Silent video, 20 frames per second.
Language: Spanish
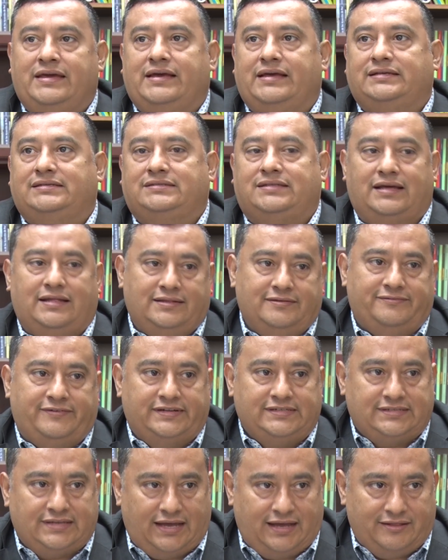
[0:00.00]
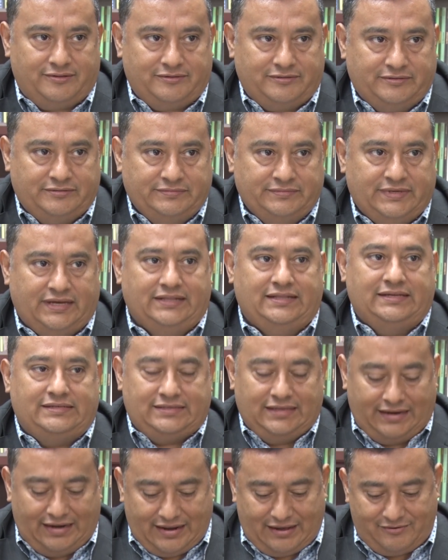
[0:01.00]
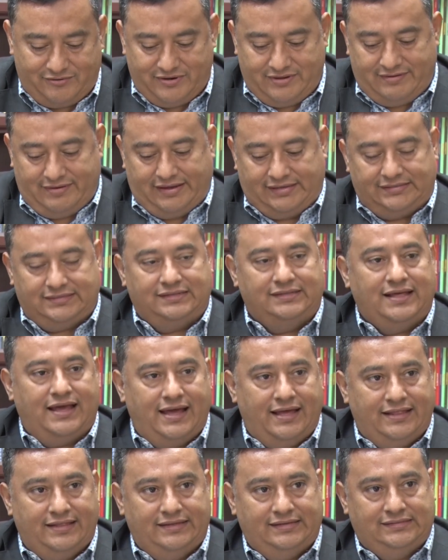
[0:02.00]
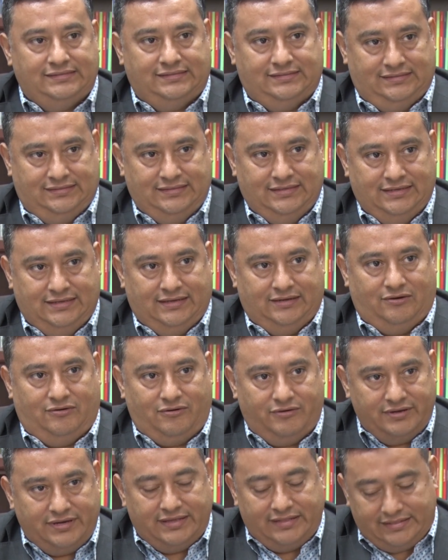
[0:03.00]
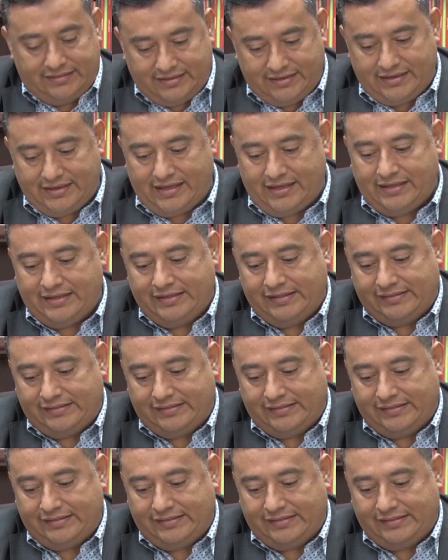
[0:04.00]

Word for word: está desfasado. Es decir, las universidades hoy en día